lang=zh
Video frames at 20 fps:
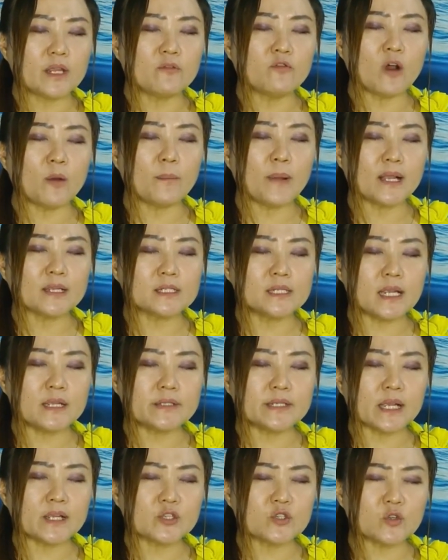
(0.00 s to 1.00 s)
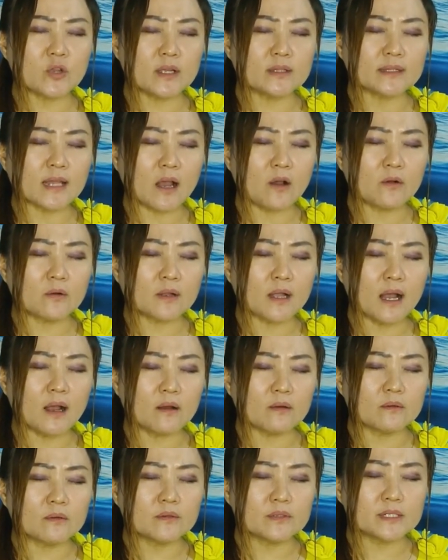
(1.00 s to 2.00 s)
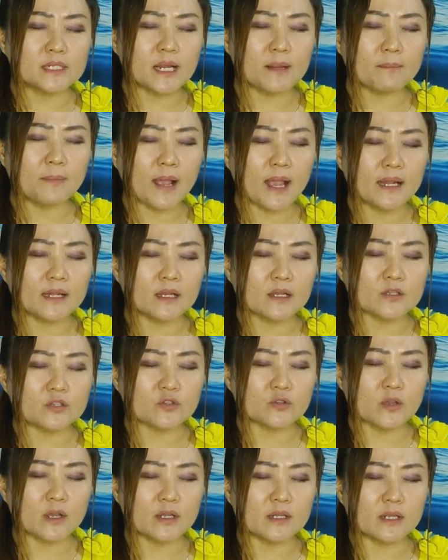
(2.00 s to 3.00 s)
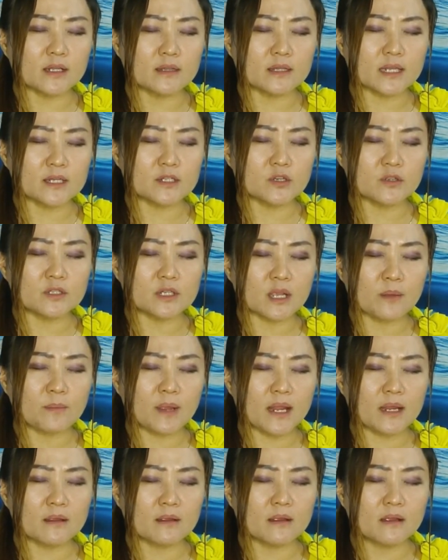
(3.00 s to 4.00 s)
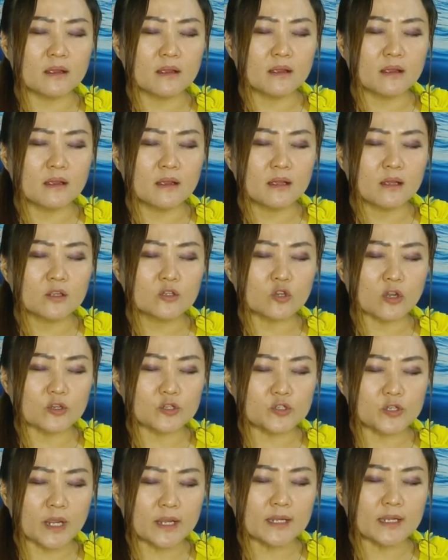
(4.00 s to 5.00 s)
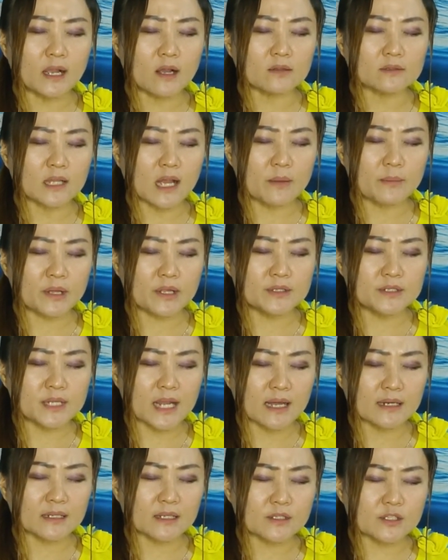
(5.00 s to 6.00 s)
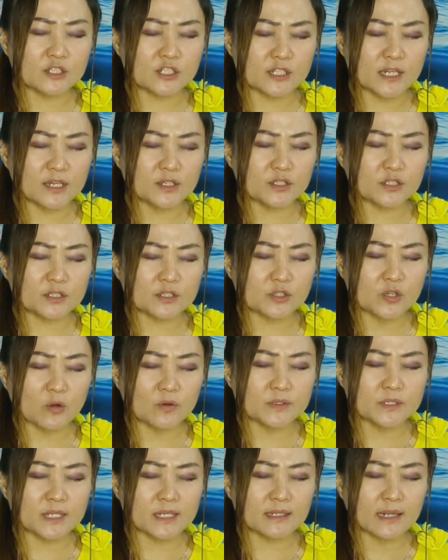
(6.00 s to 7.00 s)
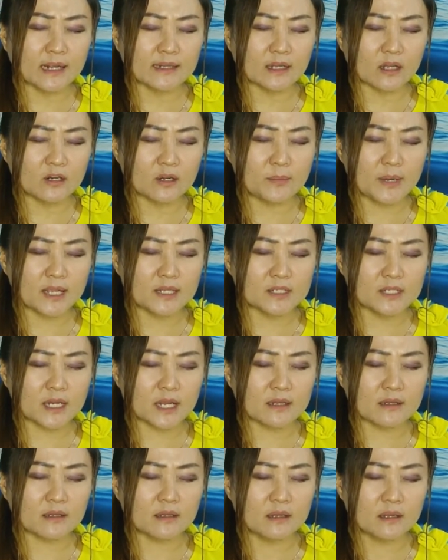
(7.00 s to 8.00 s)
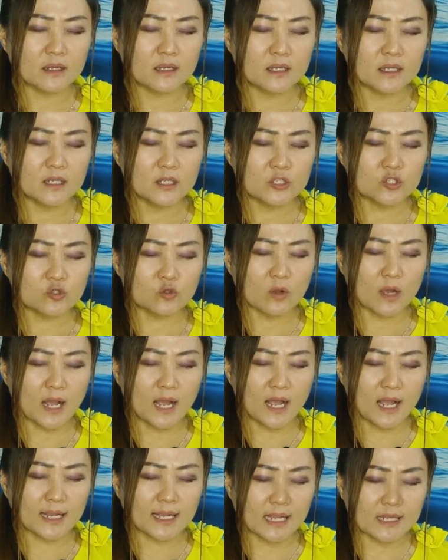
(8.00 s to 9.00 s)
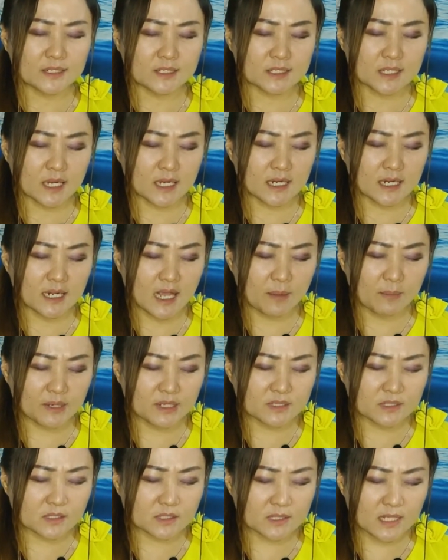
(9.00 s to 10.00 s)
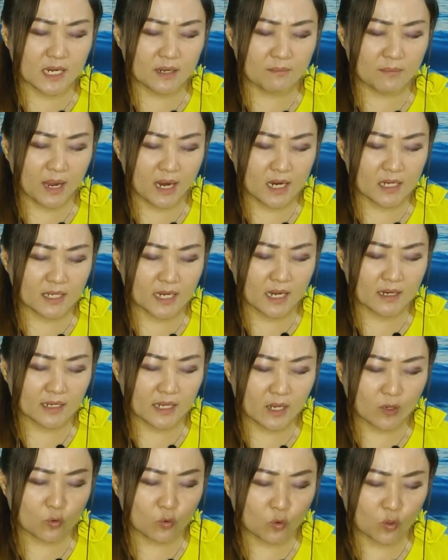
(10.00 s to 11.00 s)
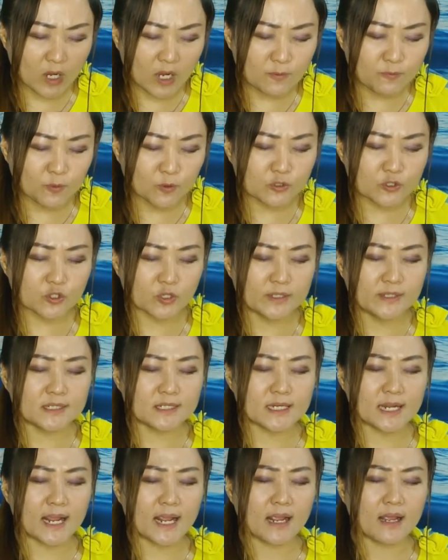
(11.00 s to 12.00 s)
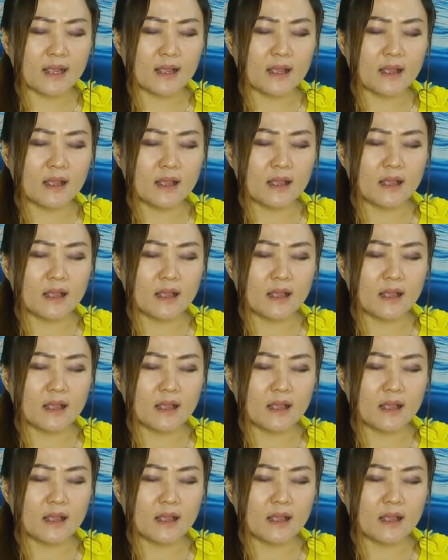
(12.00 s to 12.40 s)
天父，把线上所有祷告敬拜的所有的弟兄姐妹。做宣告，他们这样的信实忠心来到你面前，主啊，感谢你，他们的心每一天可以恢复纯洁，